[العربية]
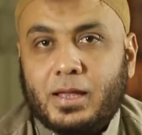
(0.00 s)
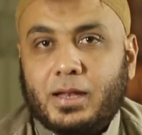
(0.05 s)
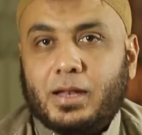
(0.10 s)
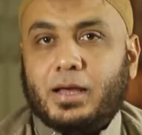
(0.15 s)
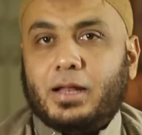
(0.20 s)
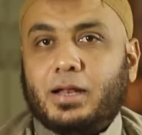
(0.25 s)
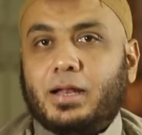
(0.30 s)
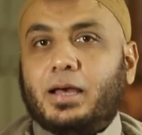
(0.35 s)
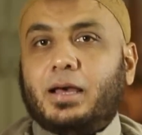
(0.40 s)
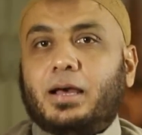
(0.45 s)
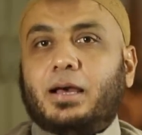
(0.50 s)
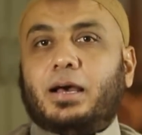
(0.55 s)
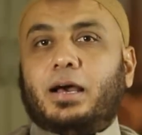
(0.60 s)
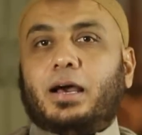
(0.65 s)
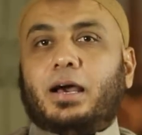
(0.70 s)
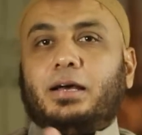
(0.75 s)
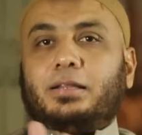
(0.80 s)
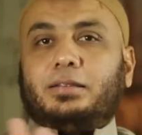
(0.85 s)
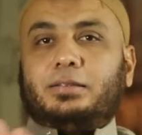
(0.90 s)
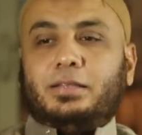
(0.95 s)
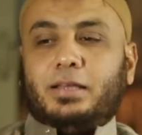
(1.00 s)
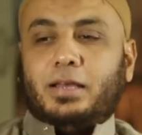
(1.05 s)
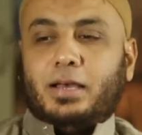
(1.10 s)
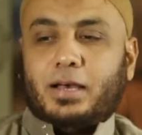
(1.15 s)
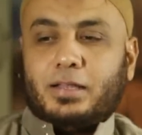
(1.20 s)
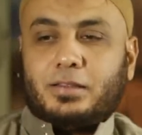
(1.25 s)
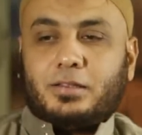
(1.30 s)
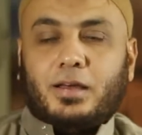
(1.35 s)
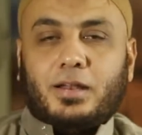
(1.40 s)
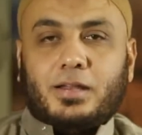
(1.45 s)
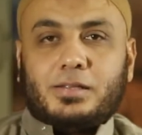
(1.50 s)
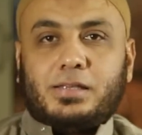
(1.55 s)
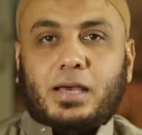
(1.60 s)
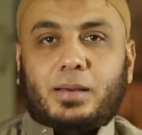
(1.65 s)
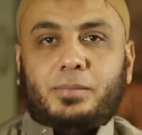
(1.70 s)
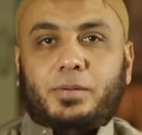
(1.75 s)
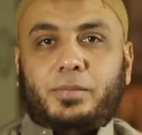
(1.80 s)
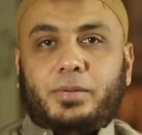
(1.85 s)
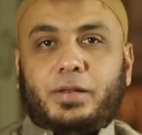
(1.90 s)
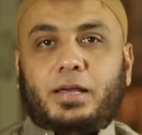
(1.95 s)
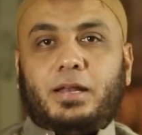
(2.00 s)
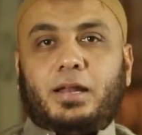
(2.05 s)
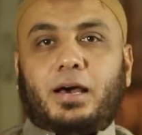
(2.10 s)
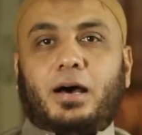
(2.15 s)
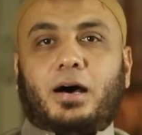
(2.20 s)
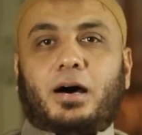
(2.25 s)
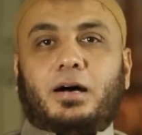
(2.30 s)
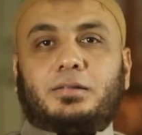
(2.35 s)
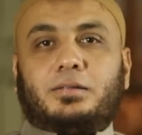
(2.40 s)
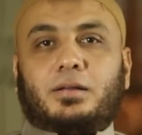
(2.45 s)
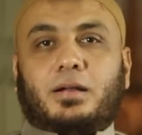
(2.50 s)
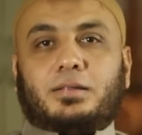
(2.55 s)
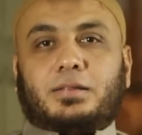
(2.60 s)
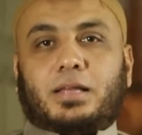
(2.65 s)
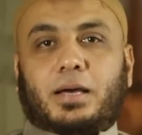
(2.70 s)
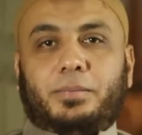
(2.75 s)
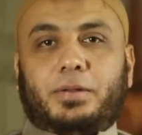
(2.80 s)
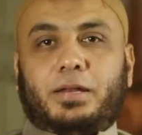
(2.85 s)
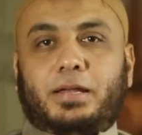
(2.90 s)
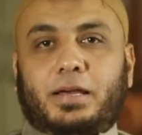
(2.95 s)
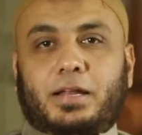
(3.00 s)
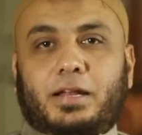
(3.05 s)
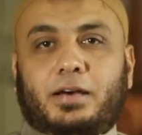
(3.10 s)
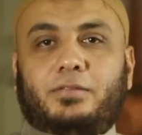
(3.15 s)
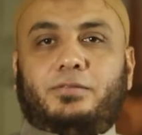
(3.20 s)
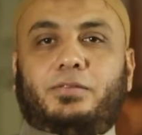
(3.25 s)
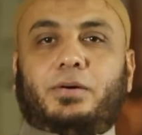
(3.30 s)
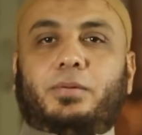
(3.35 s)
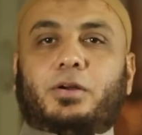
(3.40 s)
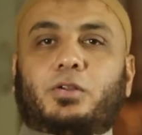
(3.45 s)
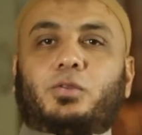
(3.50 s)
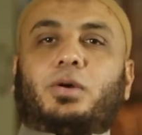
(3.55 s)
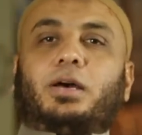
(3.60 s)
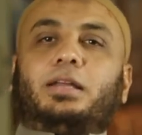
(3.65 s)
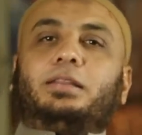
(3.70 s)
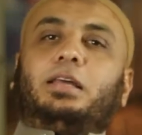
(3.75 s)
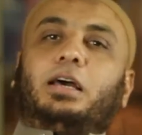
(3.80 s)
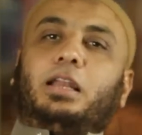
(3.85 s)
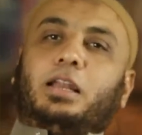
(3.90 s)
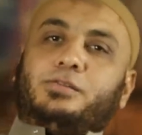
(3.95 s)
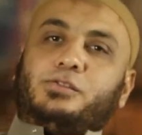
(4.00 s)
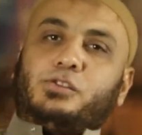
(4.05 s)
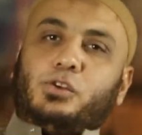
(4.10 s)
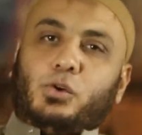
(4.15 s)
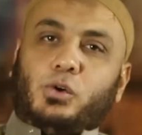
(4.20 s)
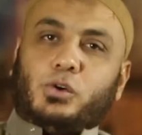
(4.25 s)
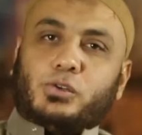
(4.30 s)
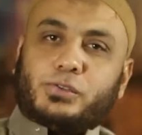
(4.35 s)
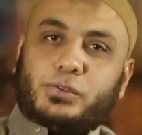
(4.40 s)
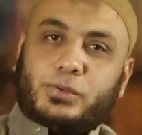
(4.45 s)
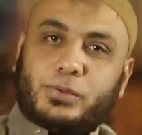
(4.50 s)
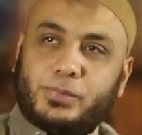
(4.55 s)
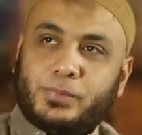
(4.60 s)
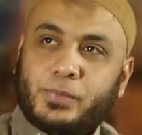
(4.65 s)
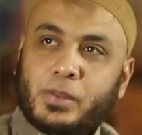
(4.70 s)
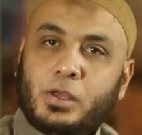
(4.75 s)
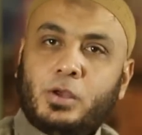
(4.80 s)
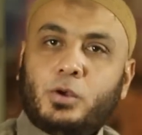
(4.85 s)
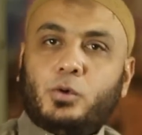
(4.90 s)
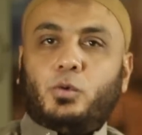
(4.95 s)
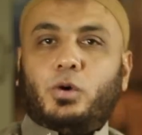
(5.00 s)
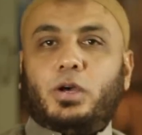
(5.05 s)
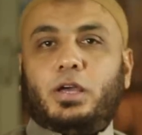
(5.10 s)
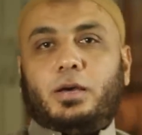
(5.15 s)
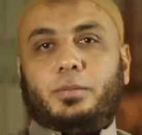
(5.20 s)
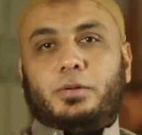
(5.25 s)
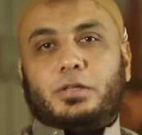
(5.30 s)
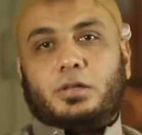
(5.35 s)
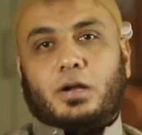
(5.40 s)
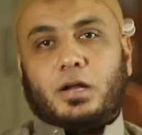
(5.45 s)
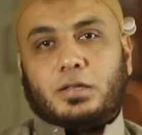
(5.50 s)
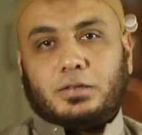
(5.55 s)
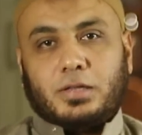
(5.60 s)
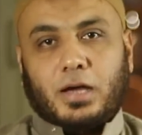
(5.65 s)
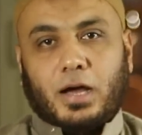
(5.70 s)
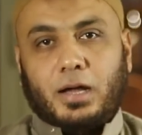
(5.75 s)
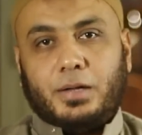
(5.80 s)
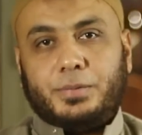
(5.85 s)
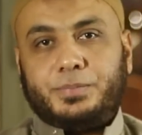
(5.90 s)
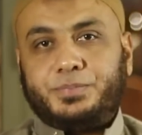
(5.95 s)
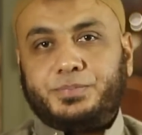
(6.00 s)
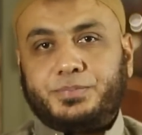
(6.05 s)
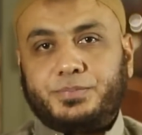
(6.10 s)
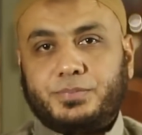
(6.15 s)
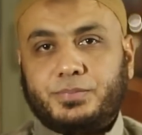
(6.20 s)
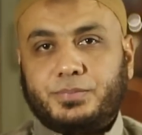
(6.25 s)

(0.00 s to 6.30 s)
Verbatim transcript: لانها هتخلص حمل من هنا هترضع من هنا فبرضك عندها نفس العذر وهي بترضع